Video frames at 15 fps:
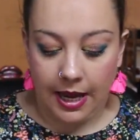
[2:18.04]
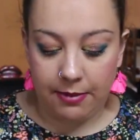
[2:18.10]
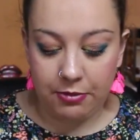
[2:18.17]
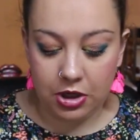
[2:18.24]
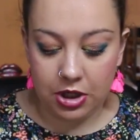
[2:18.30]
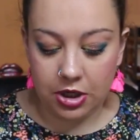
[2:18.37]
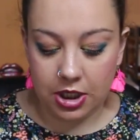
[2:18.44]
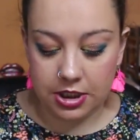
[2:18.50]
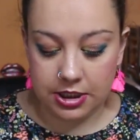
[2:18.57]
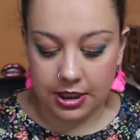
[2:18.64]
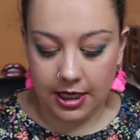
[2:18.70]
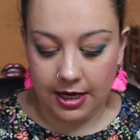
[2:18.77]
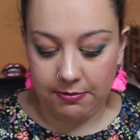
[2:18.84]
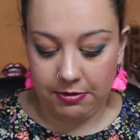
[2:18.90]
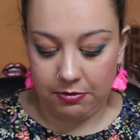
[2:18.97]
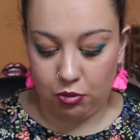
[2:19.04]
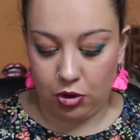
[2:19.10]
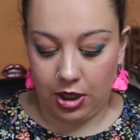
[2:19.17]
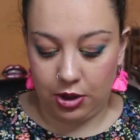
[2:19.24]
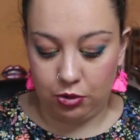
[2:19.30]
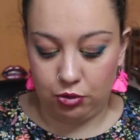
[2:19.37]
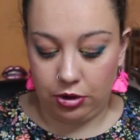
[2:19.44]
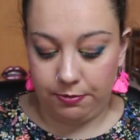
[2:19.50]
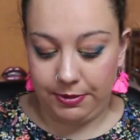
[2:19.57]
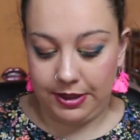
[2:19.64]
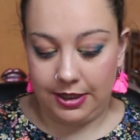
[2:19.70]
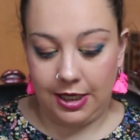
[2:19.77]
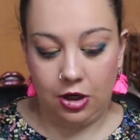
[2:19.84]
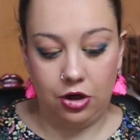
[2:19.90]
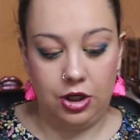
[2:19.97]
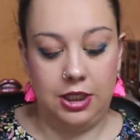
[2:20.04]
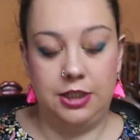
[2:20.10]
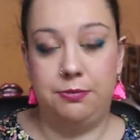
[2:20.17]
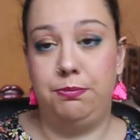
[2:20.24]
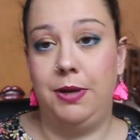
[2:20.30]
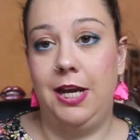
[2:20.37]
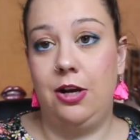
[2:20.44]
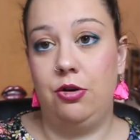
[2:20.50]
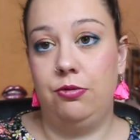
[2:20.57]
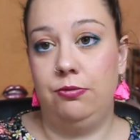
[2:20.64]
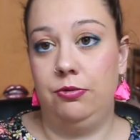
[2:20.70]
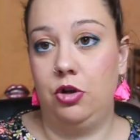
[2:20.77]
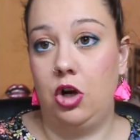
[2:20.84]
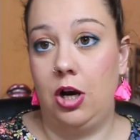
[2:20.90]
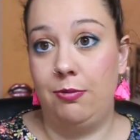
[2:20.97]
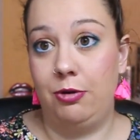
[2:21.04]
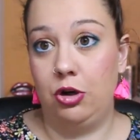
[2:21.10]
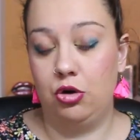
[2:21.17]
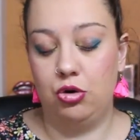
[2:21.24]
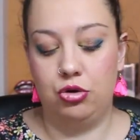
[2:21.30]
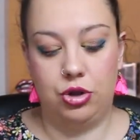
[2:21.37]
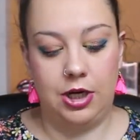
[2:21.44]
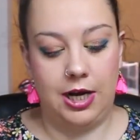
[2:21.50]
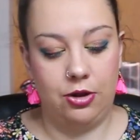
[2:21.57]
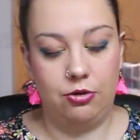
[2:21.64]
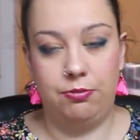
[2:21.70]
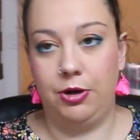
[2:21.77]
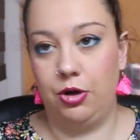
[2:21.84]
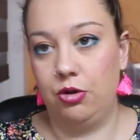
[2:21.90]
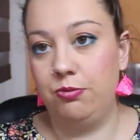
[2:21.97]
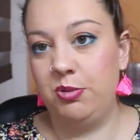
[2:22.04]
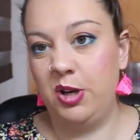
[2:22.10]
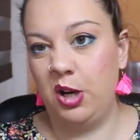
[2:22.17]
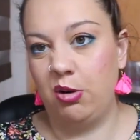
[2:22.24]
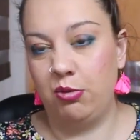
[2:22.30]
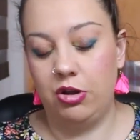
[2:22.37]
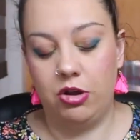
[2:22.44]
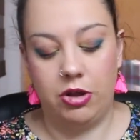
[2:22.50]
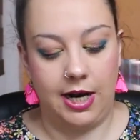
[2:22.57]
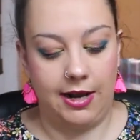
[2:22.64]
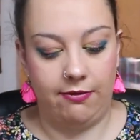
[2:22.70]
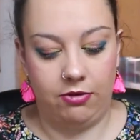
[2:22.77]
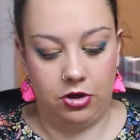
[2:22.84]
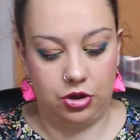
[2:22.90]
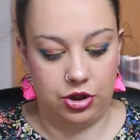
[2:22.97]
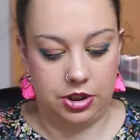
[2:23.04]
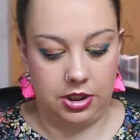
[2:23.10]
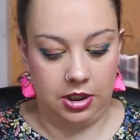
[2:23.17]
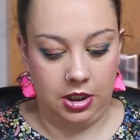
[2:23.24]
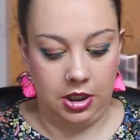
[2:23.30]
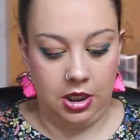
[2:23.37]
Hemos ido a H&M buscando unos pantalones, pero no los hemos encontrado, perdón por el ruido de las bolsas.